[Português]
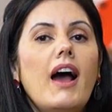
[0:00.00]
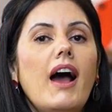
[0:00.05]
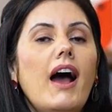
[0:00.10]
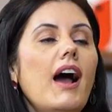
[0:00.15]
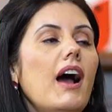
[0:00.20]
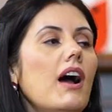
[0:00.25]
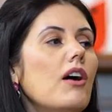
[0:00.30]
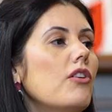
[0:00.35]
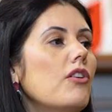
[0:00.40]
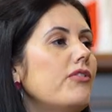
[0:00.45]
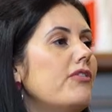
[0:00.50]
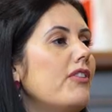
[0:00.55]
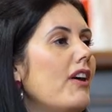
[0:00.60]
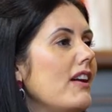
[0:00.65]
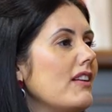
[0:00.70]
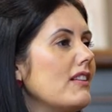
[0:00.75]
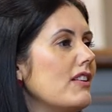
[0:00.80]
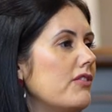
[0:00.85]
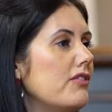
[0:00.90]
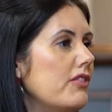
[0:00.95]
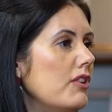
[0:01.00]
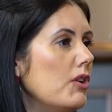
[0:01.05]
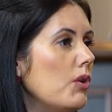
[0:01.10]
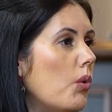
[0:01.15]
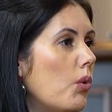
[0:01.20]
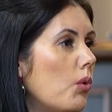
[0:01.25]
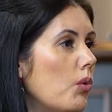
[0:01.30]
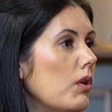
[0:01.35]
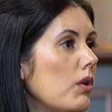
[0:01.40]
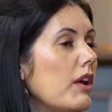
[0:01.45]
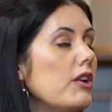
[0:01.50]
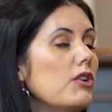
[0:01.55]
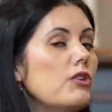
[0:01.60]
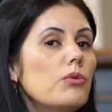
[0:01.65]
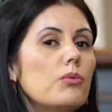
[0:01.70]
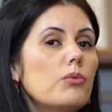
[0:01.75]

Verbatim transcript: a oferta vincula e o